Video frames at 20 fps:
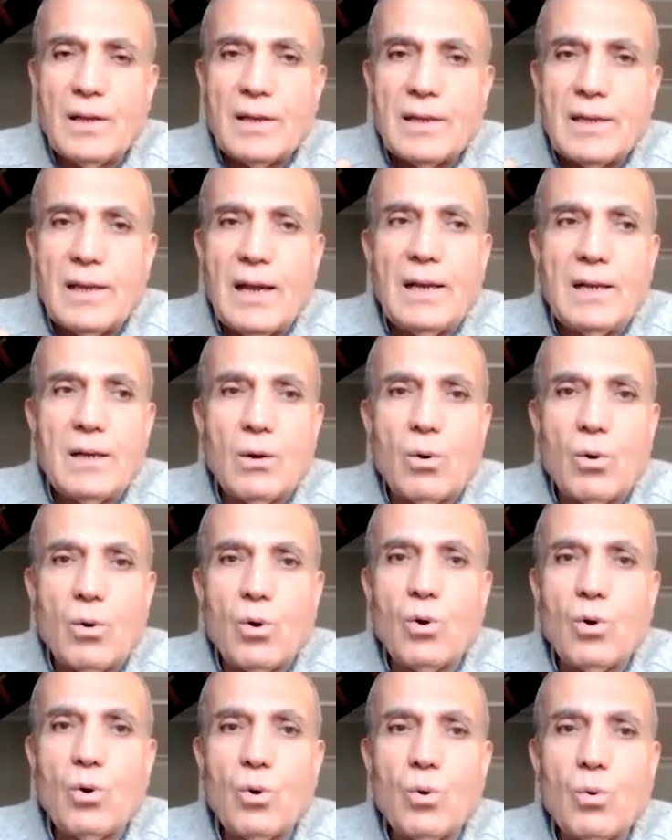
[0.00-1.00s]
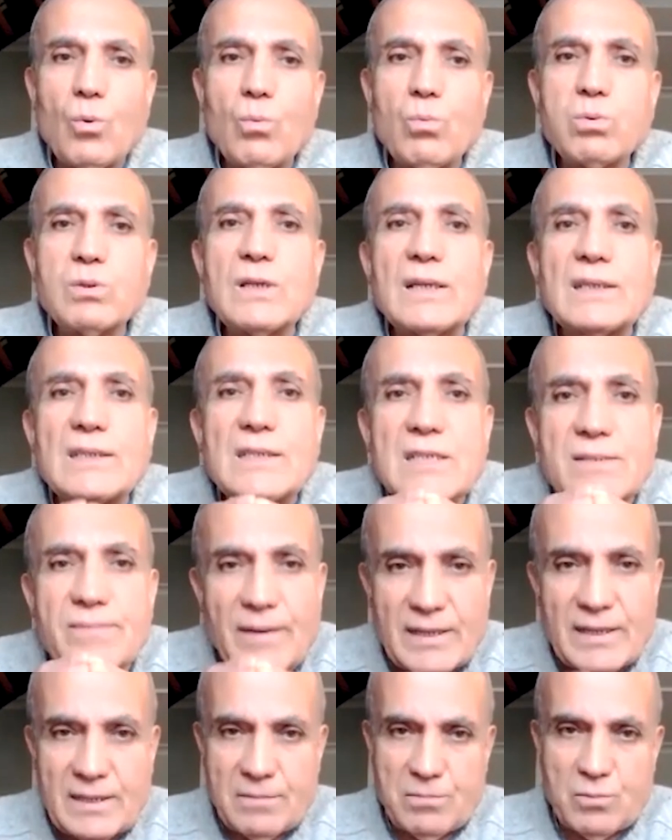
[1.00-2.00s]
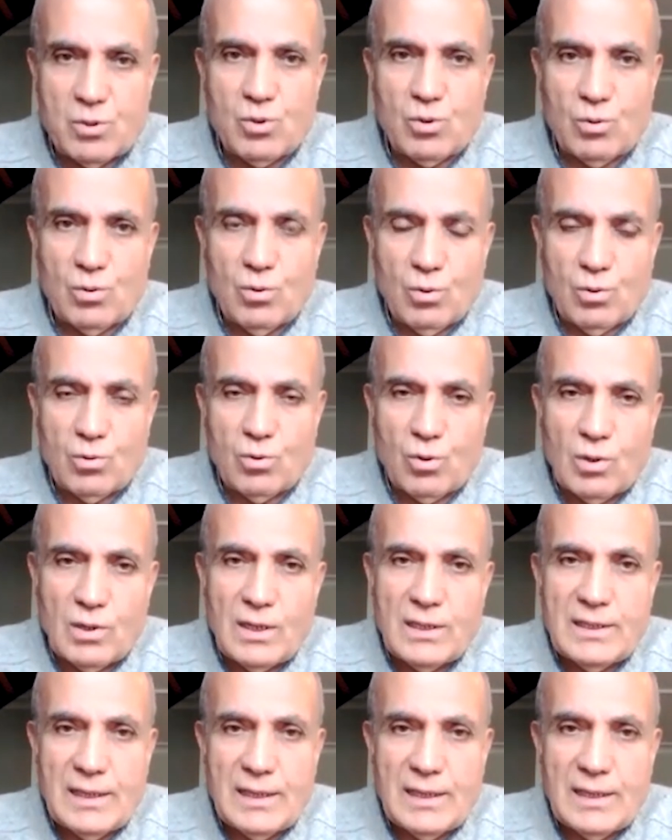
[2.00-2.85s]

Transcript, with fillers: Yani o bundan da istifade etmiş oluyorlar.